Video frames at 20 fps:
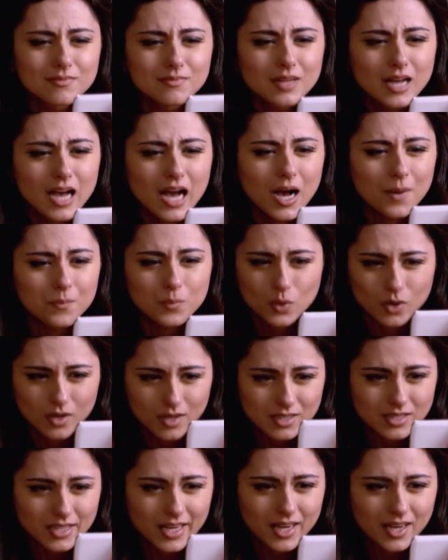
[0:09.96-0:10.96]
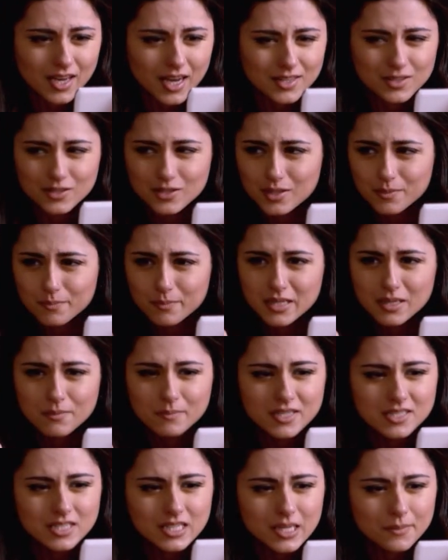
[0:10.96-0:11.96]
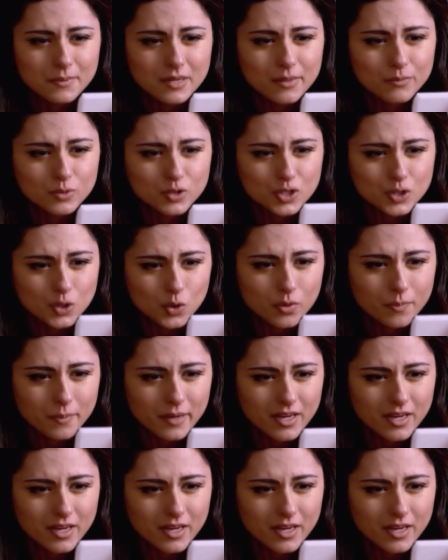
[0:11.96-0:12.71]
مفكرة انه اديتيا بيقدر يطلقني اذا انا ما